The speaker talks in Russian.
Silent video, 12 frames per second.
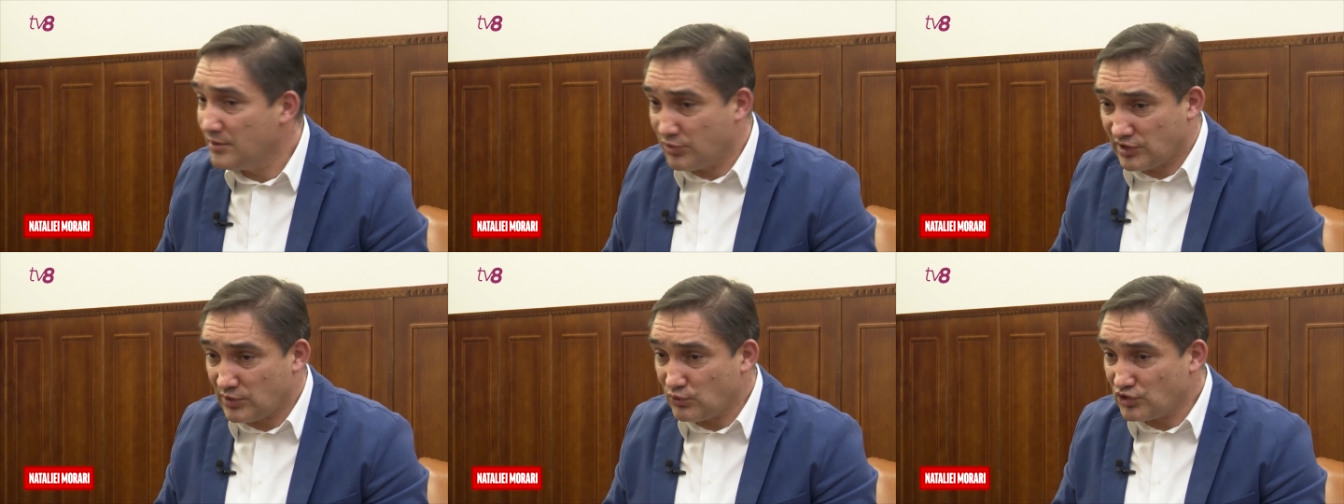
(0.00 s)

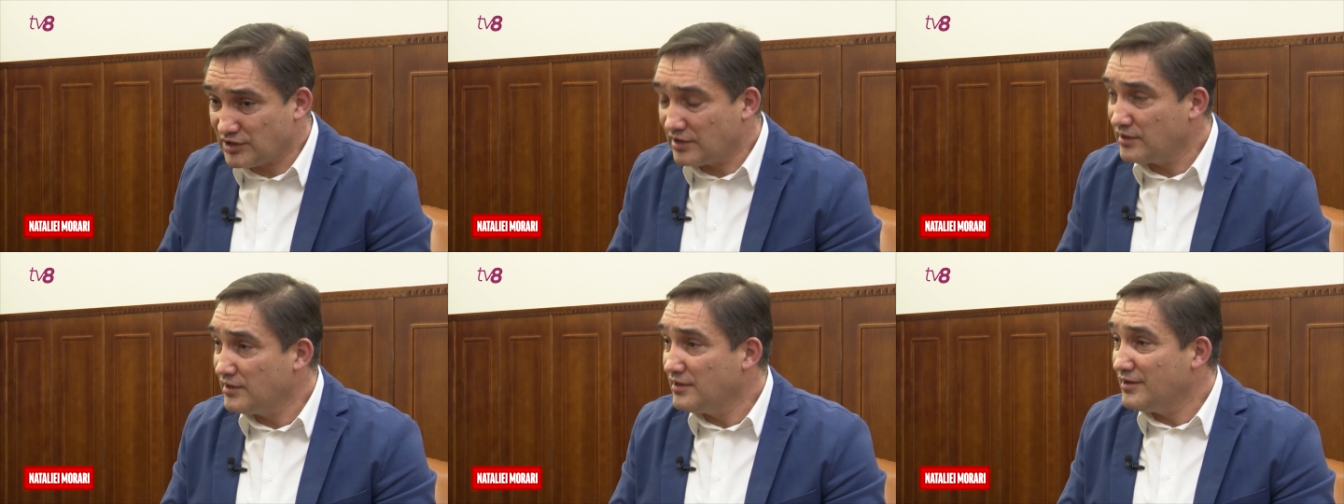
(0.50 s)
потому
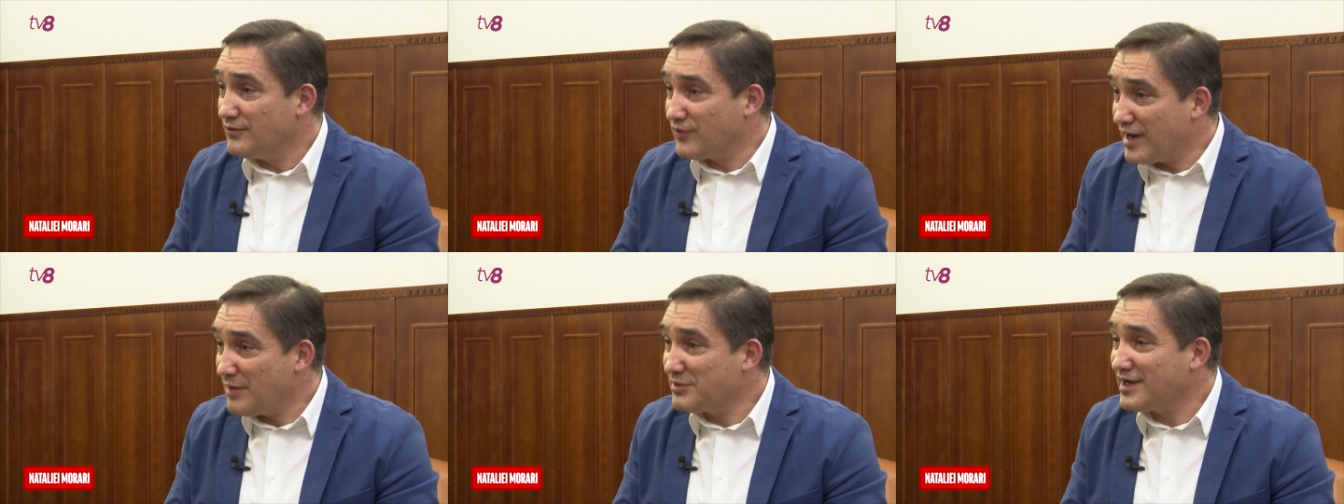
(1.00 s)
что
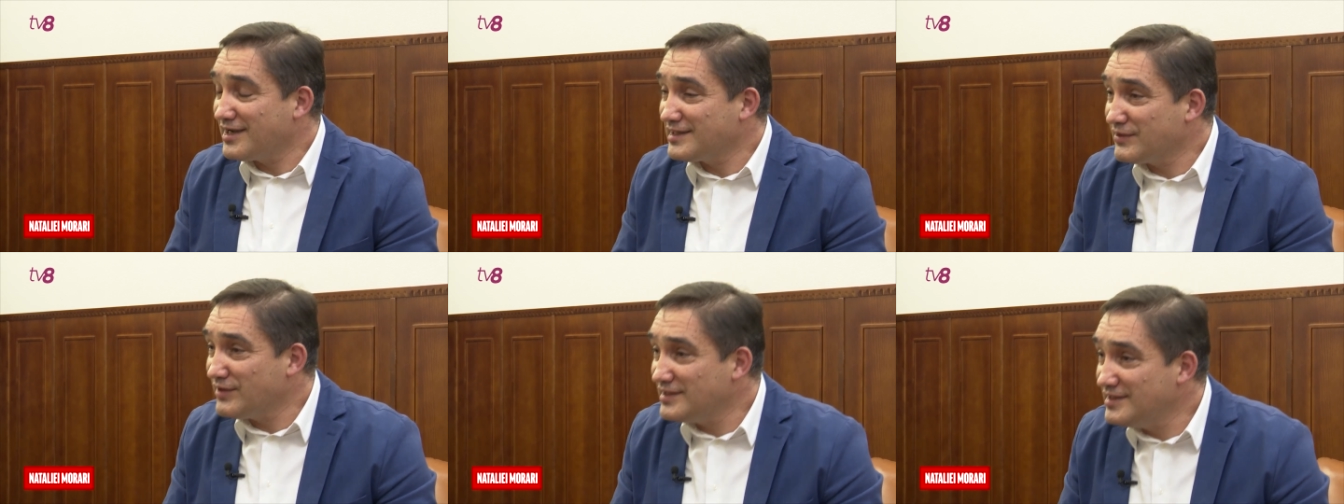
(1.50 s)
в рамках
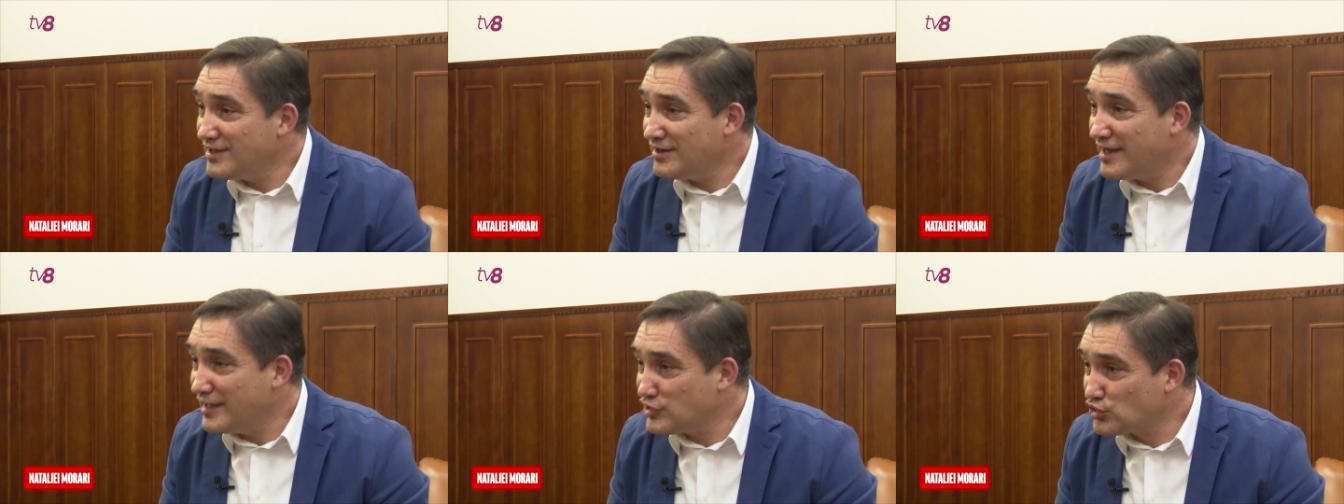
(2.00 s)
этого
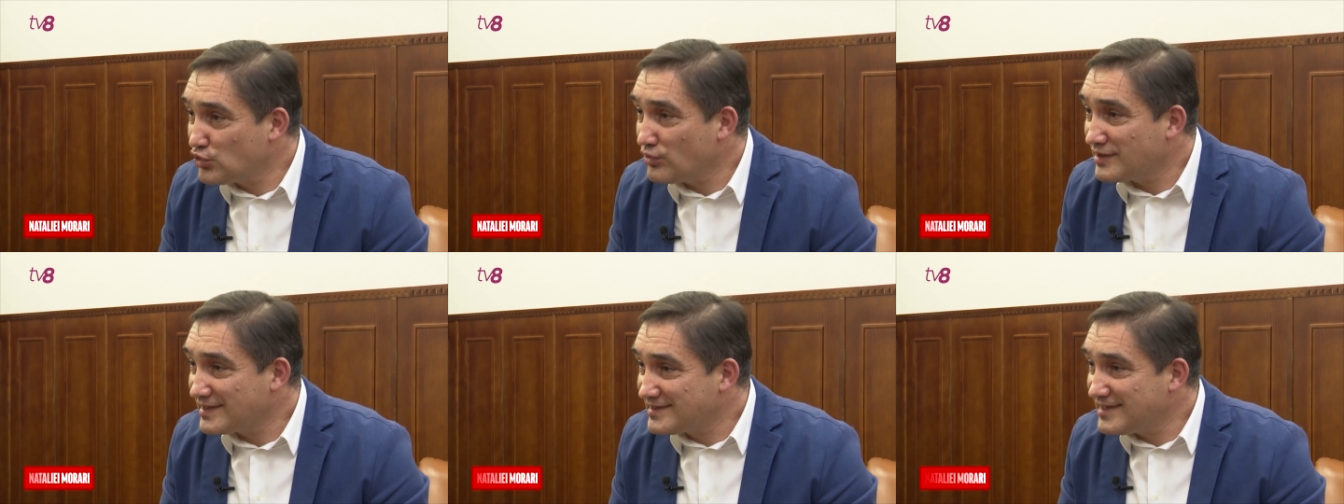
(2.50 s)
дела
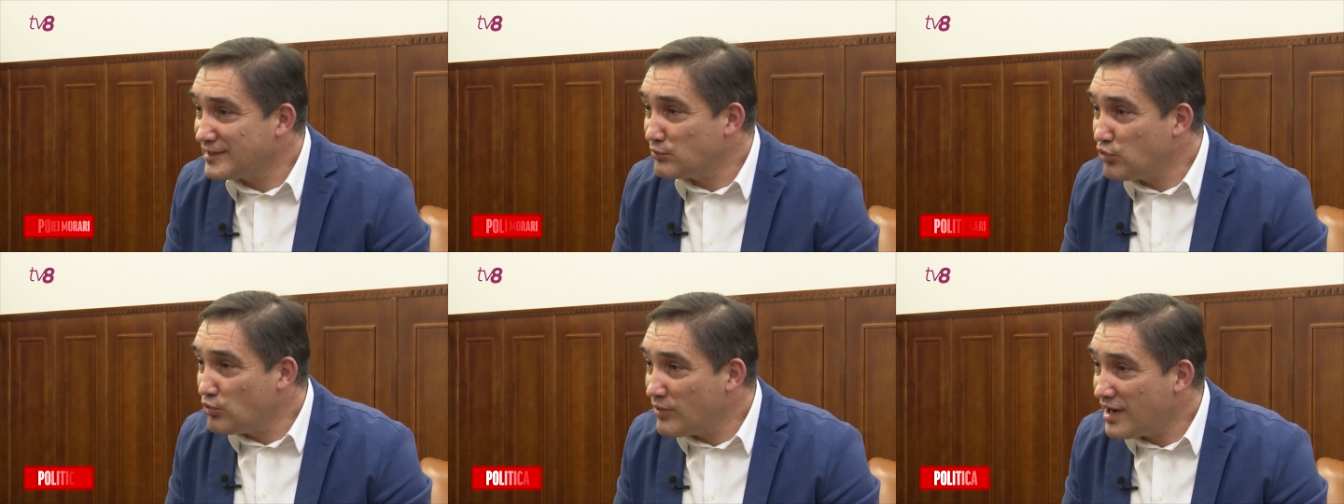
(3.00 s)
арестовано
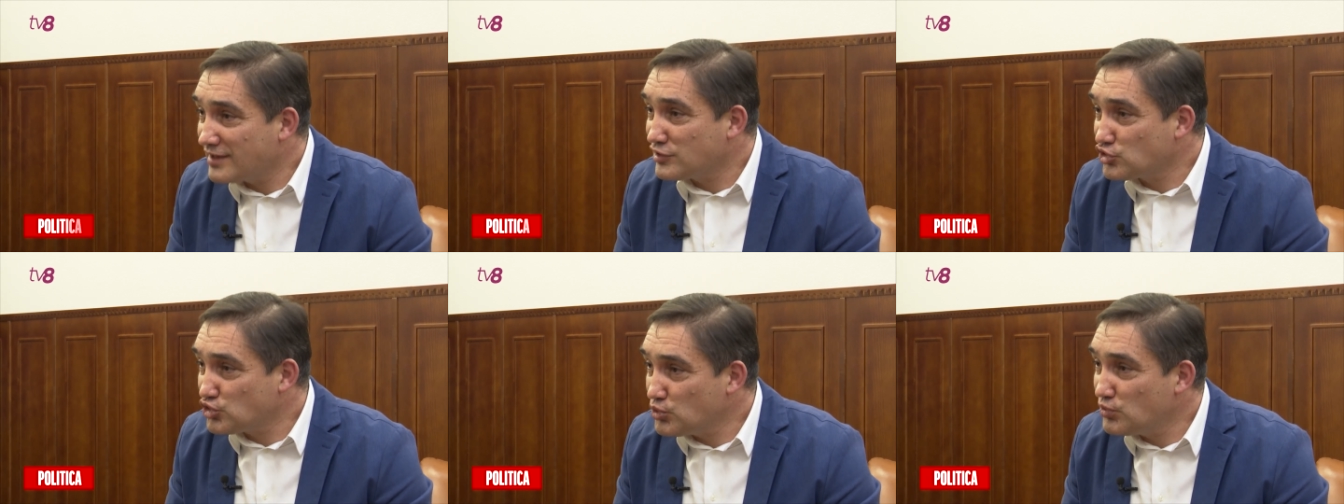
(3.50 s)
ценных бумаг
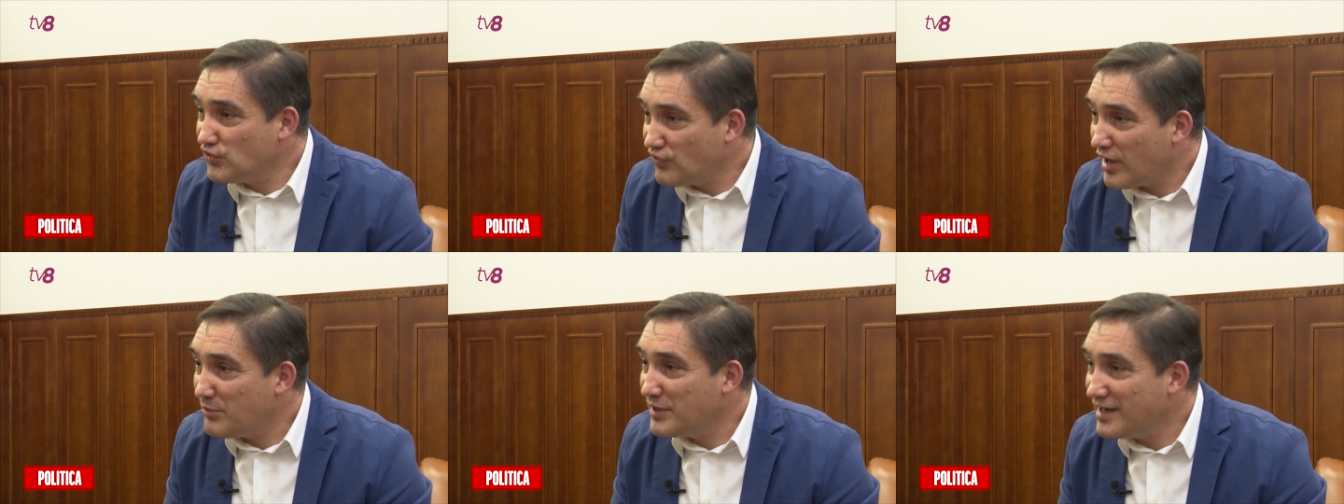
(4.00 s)
на сумму
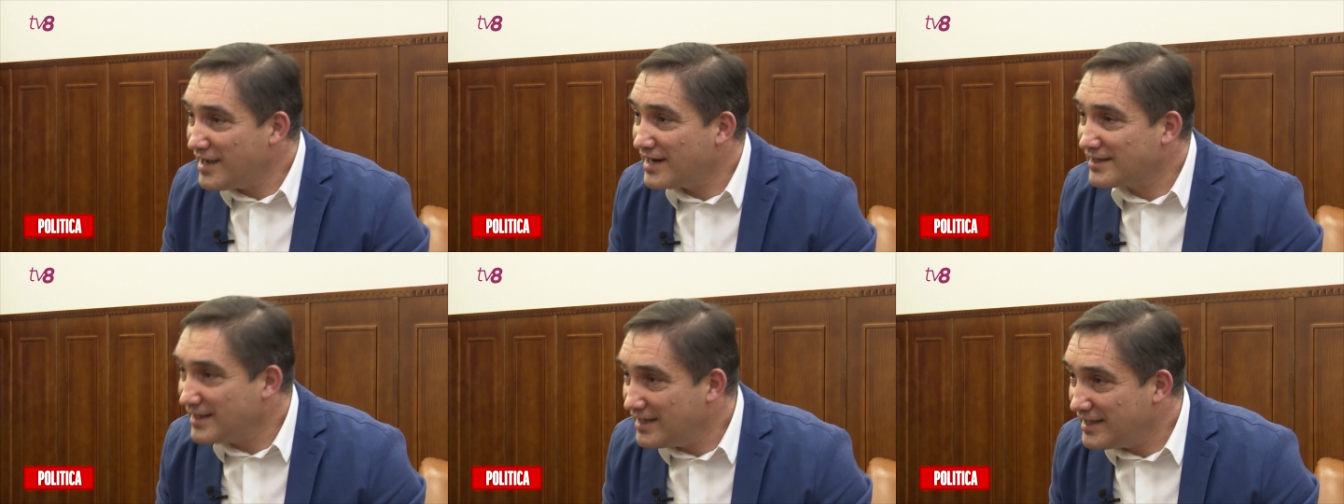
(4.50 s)
2
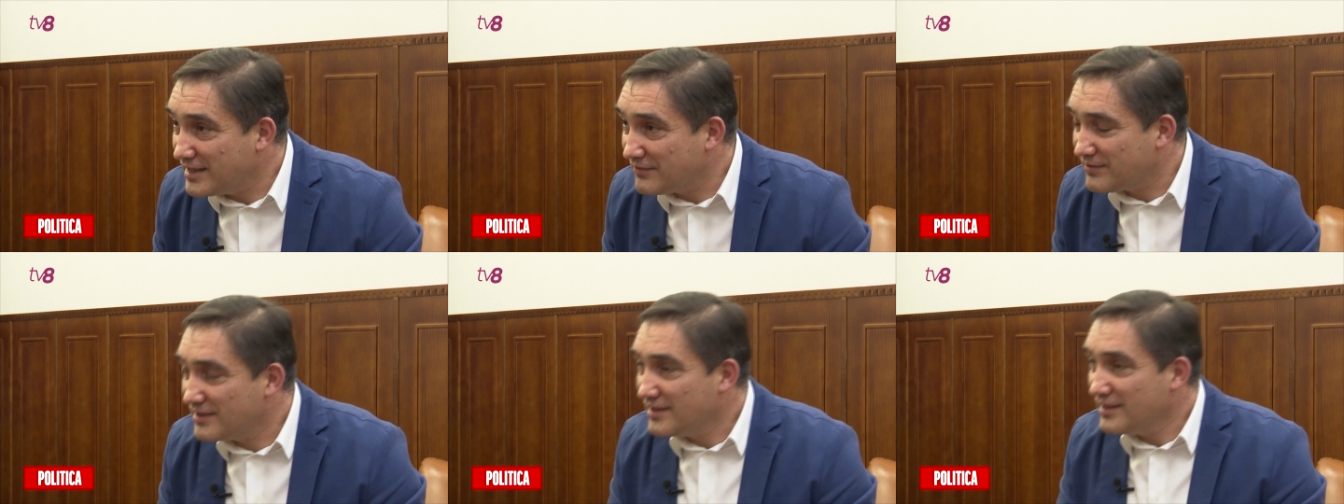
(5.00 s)
миллиарда леев.